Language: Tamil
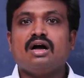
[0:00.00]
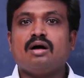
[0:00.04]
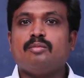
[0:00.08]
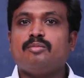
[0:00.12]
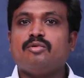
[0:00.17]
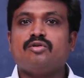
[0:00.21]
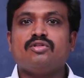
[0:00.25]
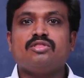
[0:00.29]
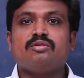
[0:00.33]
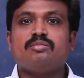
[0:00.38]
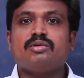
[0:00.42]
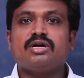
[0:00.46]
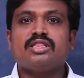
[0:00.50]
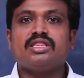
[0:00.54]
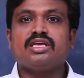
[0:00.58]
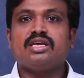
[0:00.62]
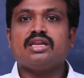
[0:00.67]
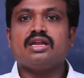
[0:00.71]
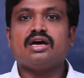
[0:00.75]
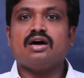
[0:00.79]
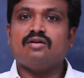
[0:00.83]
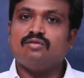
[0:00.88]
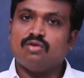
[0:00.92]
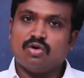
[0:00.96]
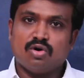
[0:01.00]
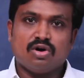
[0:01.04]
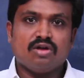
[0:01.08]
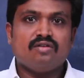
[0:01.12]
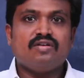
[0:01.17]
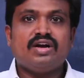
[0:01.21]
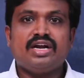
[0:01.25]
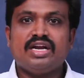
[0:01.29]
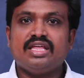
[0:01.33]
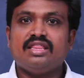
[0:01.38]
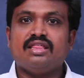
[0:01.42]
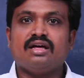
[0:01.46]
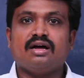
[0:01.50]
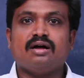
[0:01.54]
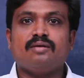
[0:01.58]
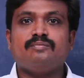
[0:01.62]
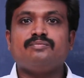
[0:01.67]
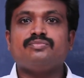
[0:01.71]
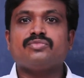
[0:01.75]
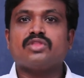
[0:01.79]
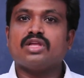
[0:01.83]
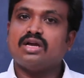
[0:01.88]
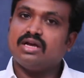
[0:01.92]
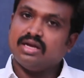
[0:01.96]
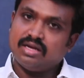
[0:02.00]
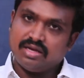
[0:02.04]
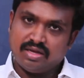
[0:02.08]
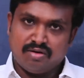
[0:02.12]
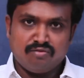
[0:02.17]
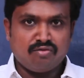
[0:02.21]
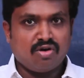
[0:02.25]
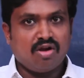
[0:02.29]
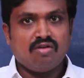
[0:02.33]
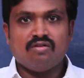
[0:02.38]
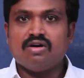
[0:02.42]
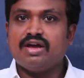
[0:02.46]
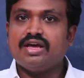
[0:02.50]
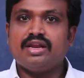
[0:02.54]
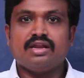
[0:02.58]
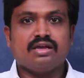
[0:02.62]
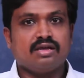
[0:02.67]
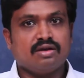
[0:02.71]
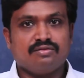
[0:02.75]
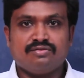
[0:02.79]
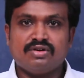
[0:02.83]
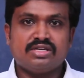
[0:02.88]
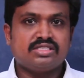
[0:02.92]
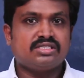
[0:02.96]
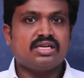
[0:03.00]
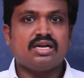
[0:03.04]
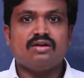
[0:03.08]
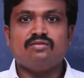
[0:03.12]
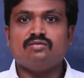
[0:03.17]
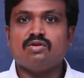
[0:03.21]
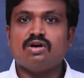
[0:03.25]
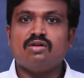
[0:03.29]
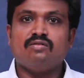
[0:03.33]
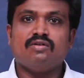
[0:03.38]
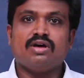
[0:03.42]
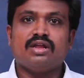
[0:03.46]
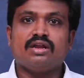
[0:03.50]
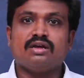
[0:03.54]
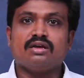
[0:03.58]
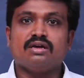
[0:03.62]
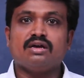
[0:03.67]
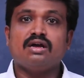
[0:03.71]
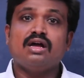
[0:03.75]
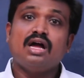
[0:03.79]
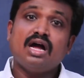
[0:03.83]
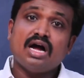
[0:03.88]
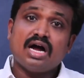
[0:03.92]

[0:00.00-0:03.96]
அப்போ வந்து பார்த்தீங்கன்னா அவரோட வண்டி தான் இன்வால்வ் ஆகிருக்கு அஃபென்ஸில் இன்வால்வ் ஆகிருக்கு